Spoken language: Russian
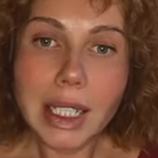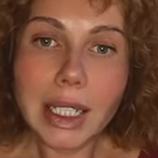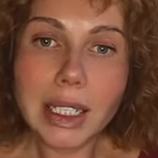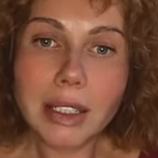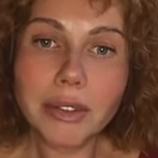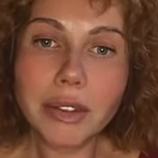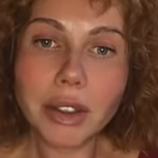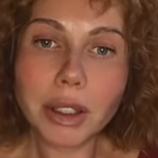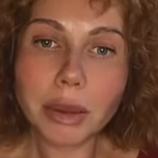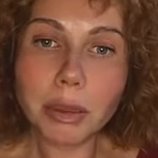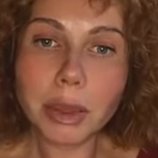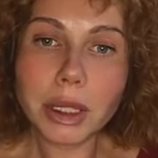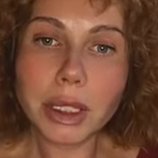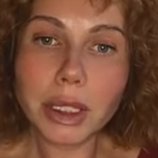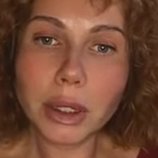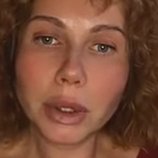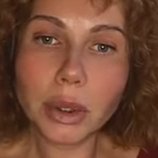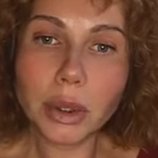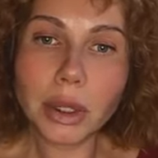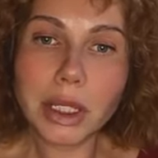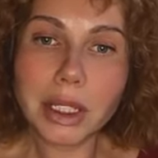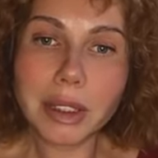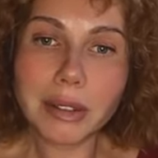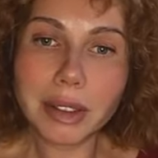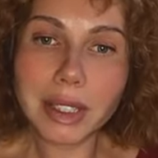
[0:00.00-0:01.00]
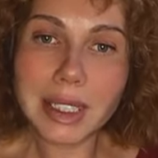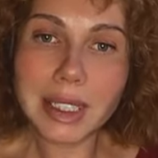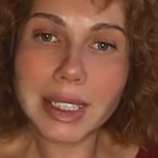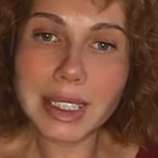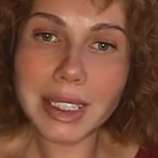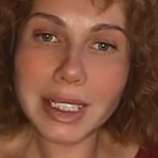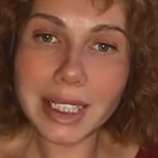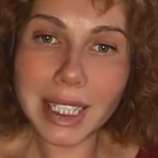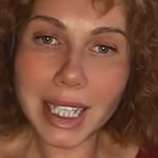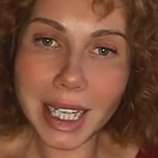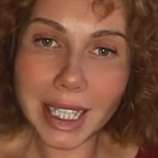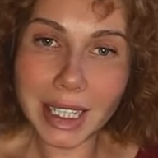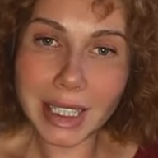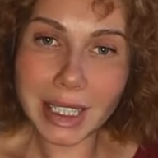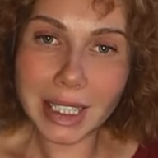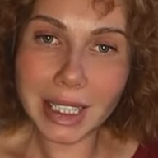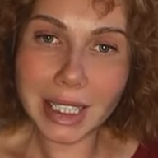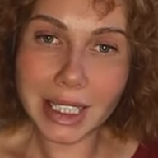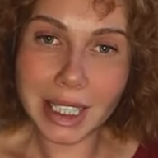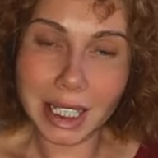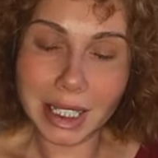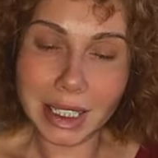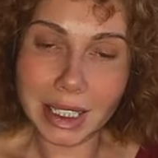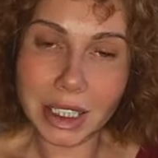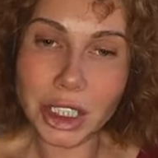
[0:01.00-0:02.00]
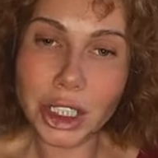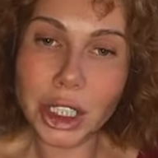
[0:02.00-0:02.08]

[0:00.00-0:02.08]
информационного знания,